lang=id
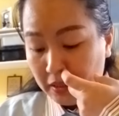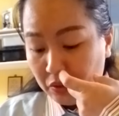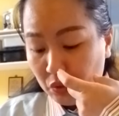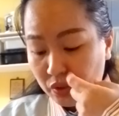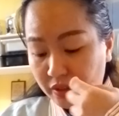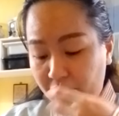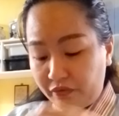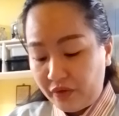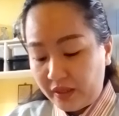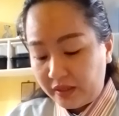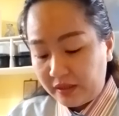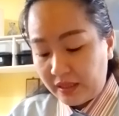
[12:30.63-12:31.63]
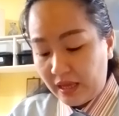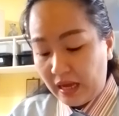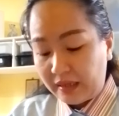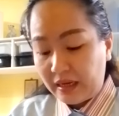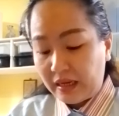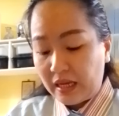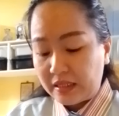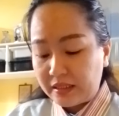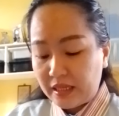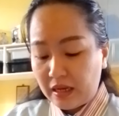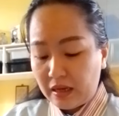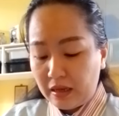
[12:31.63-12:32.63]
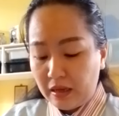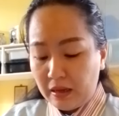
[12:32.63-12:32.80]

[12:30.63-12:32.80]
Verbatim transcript: Yosafat anak Asa